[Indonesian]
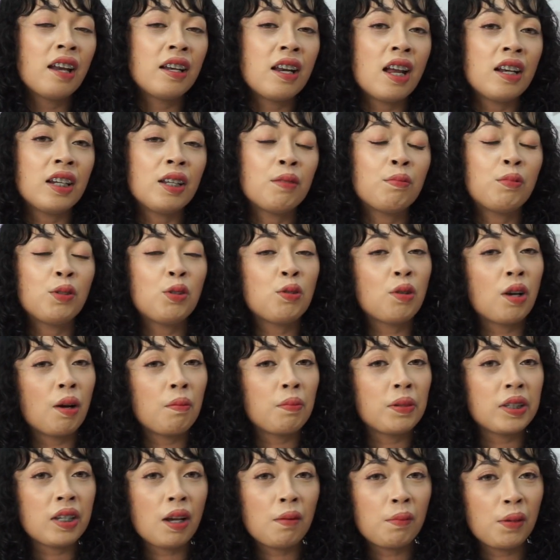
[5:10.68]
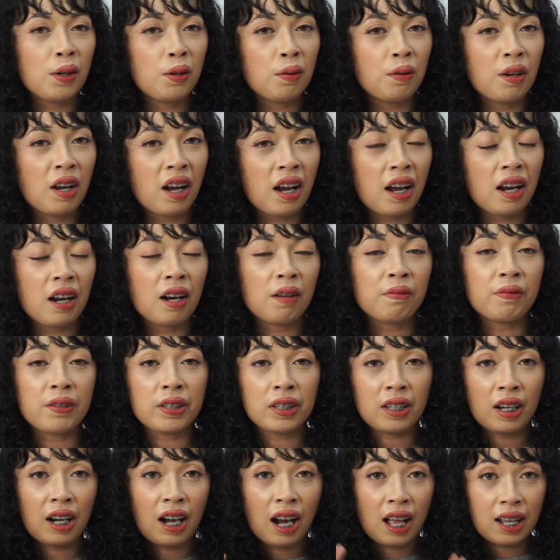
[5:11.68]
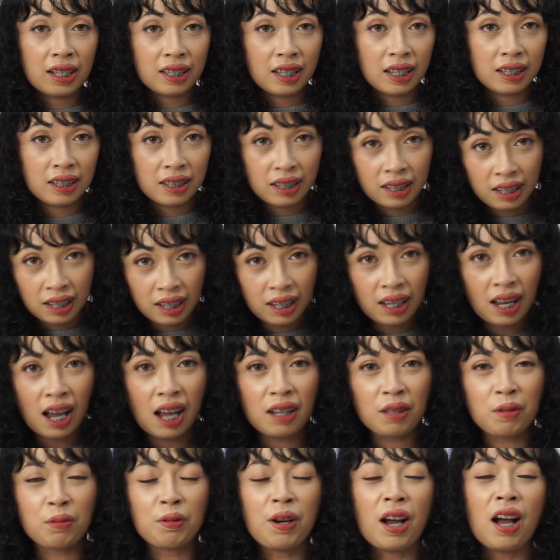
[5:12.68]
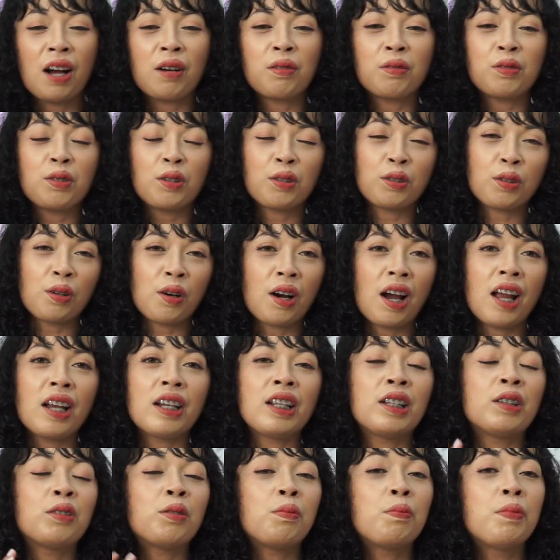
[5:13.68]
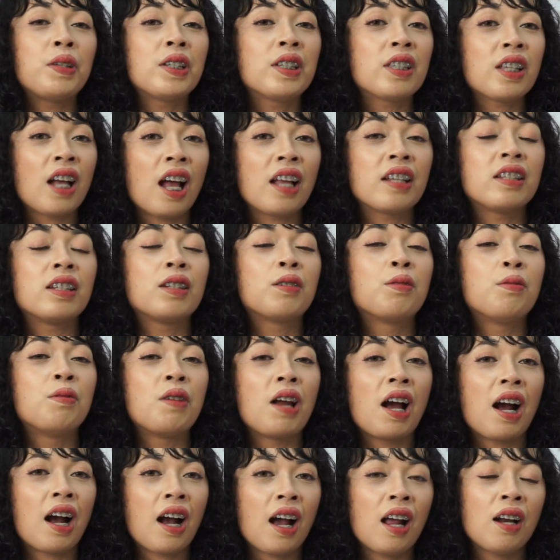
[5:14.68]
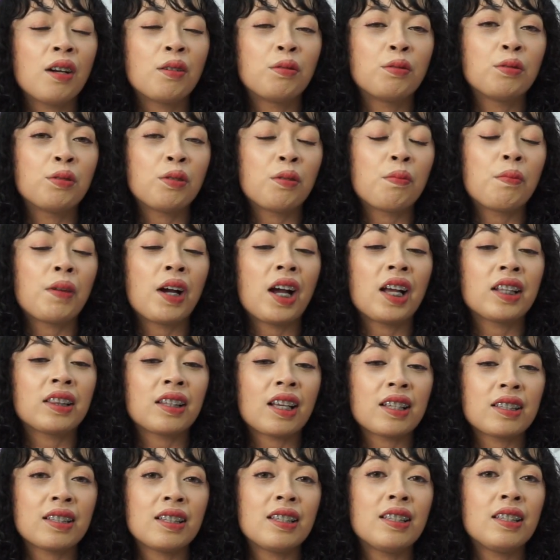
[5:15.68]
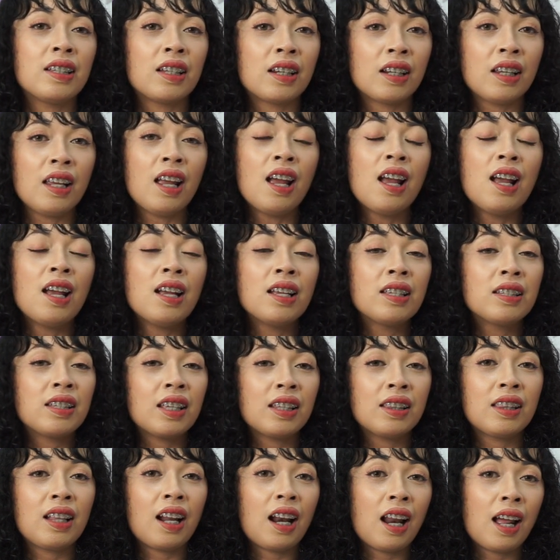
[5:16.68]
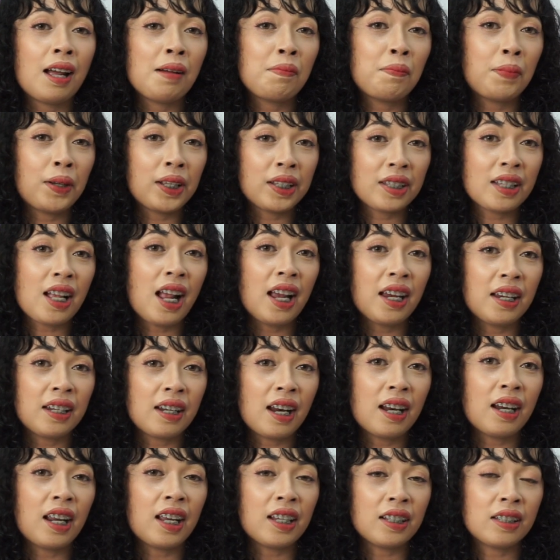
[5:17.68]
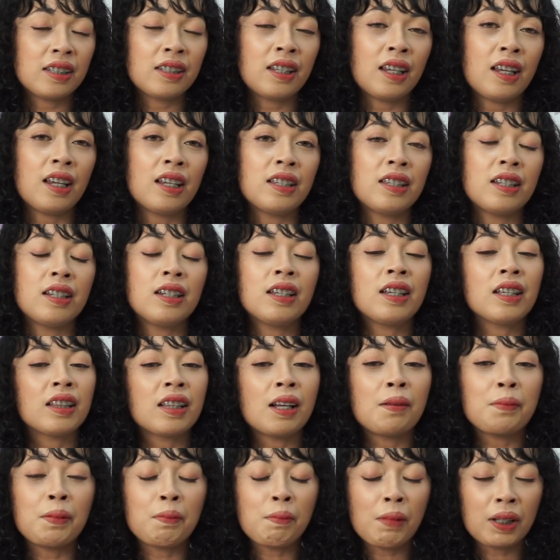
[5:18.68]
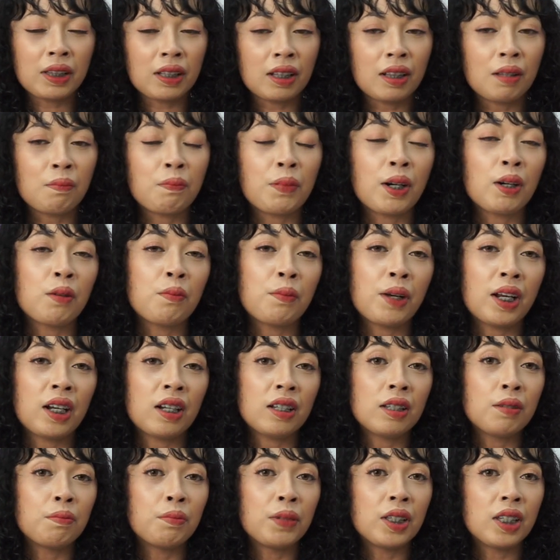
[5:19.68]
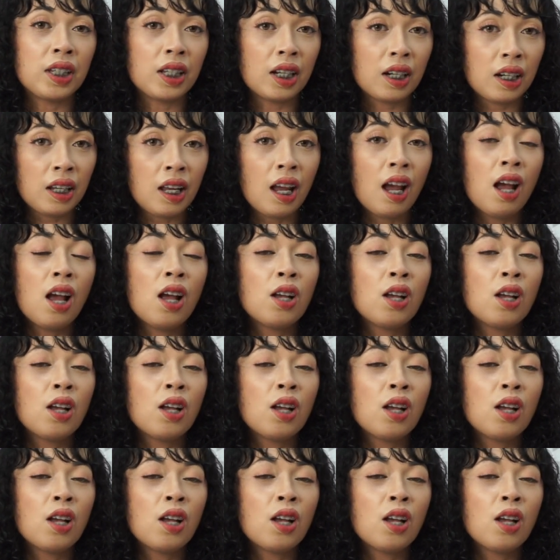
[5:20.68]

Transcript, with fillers: dan ibu juga bisa menggunakan nafas relaksasi yang juga aku contohkan itu bisa digunakan untuk mengatasi nyeri setelah persaingan SC jadi kita memang tetap perlu manajemen nyeri